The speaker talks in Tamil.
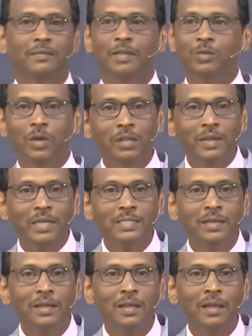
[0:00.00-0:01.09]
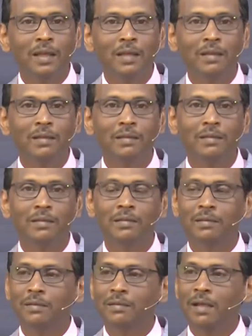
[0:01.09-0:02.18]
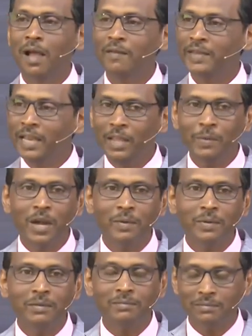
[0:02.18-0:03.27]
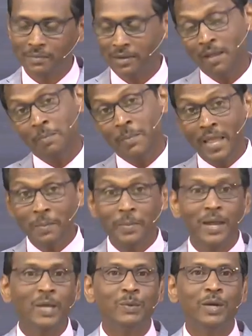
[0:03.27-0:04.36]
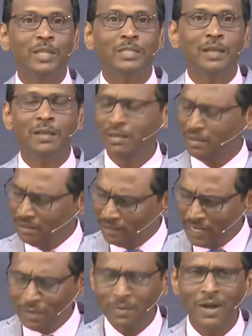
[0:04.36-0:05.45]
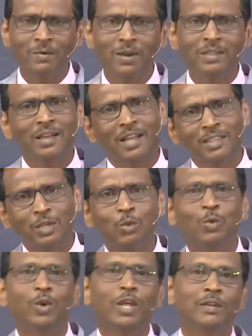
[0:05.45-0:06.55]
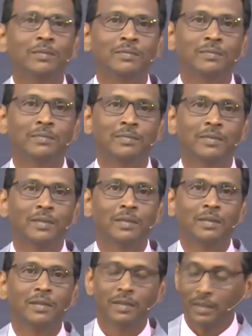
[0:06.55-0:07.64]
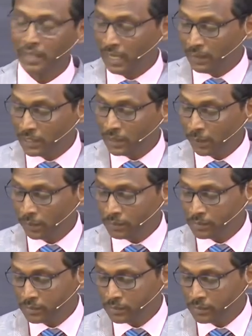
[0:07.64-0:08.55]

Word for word: நான் சொன்னது விளங்கச்சிங்களா அவன் இழிவானவன் நான் மேன்மையானவன் நினைச்சான் இழிவானவனை தான் கத்தர் தூக்குறார் கிள வாசிப்போம்